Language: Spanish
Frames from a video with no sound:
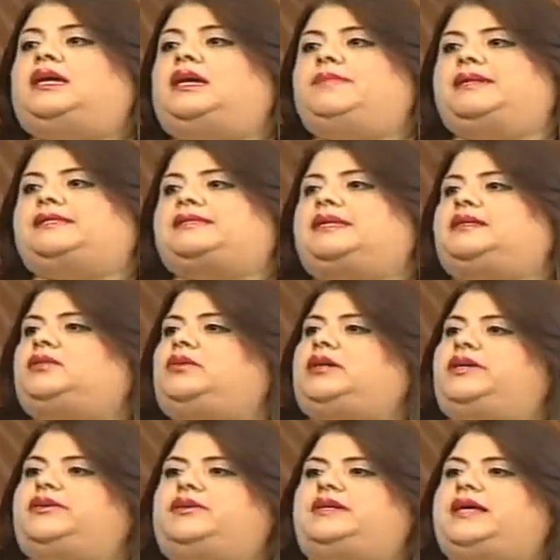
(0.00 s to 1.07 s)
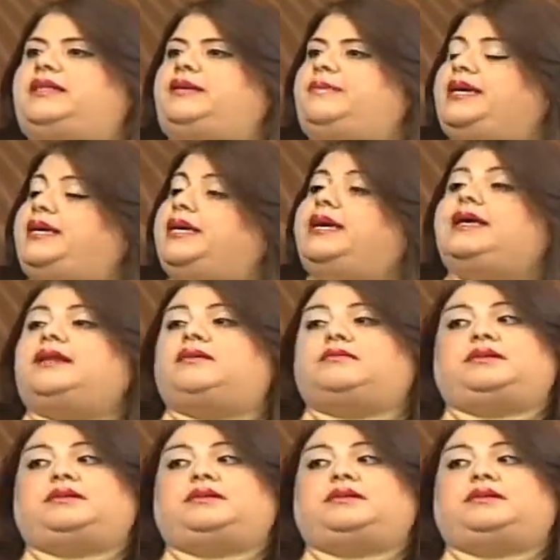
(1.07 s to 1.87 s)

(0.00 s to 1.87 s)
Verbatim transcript: y, me siento que yo nadie me quiere.